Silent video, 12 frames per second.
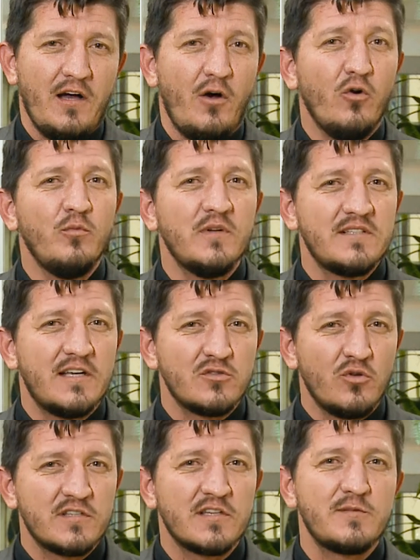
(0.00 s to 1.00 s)
Algumas
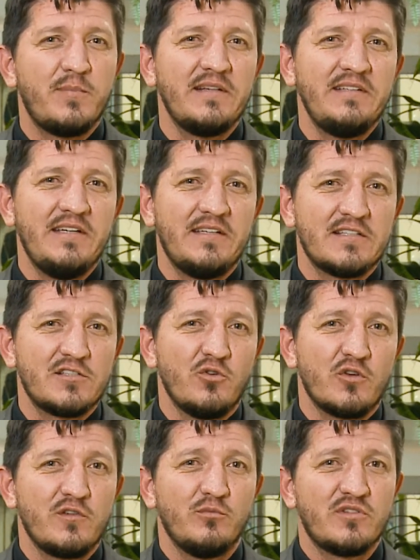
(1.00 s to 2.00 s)
das nossas bandeiras
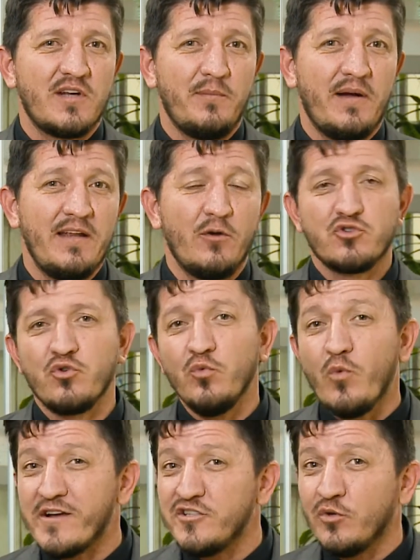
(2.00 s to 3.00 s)
que nós vamos trabalhar, eu
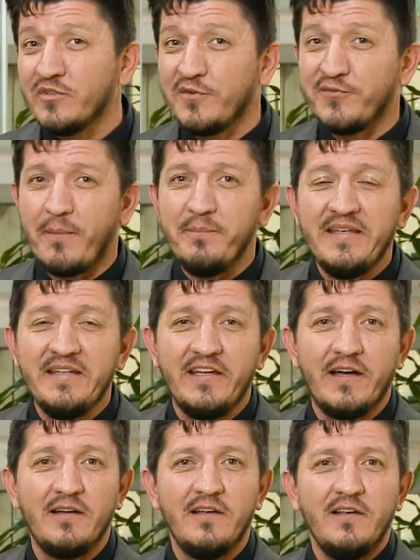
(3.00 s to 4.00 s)
sou o guardião da
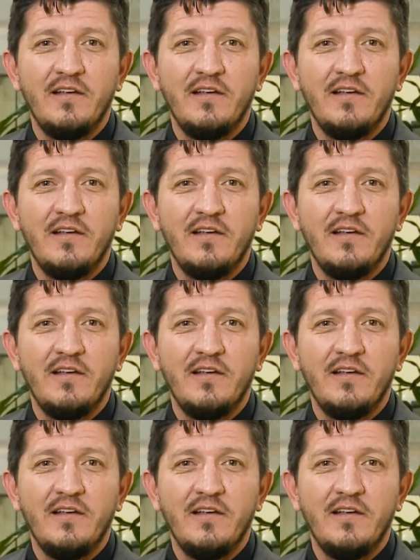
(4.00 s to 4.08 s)
família.